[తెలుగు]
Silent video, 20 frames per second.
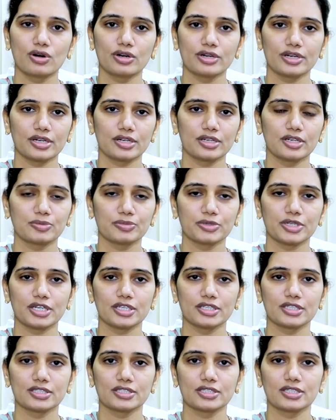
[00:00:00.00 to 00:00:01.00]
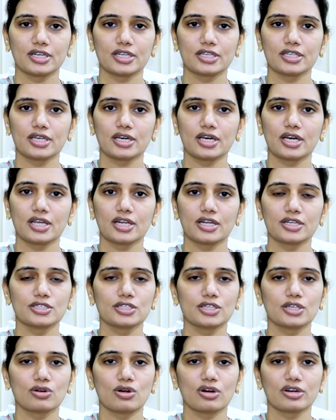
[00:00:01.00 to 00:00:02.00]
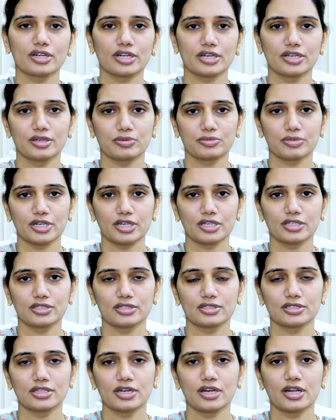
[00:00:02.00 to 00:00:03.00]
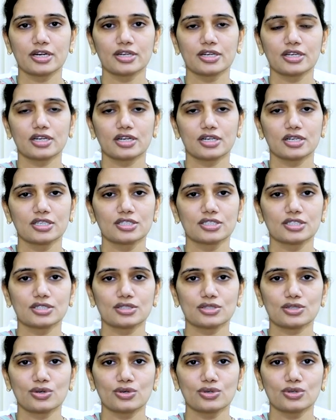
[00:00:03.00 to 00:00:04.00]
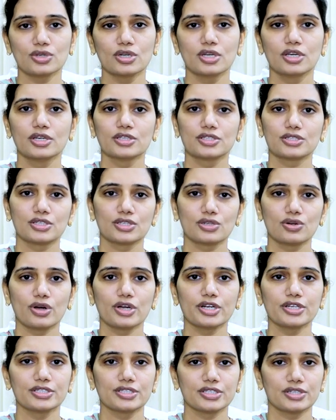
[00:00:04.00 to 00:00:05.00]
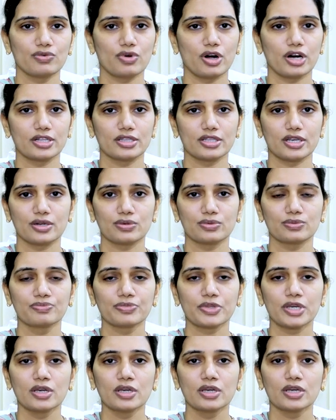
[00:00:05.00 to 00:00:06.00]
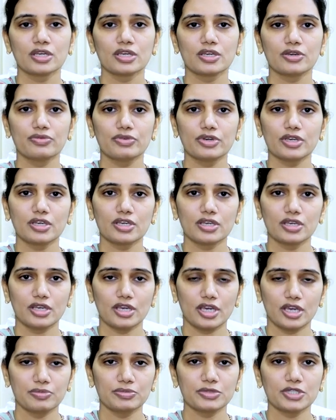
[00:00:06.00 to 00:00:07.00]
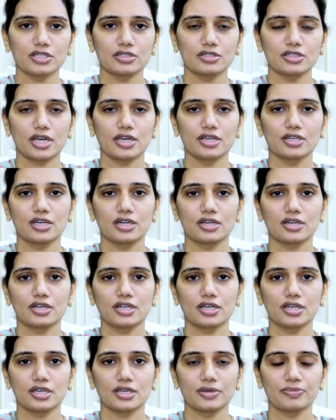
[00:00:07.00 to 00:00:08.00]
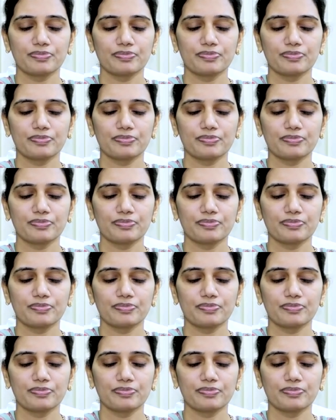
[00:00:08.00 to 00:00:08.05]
కాంటాక్ట్ డర్మటైటిస్ లేదా అలర్జిక్ కాంటాక్ట్ డర్మటైటిస్ ఇలాంటి కండిషన్స్లో స్టిరాయిడ్స్ని వాడతారు ఇవి ఏం చేస్తాయి అంటే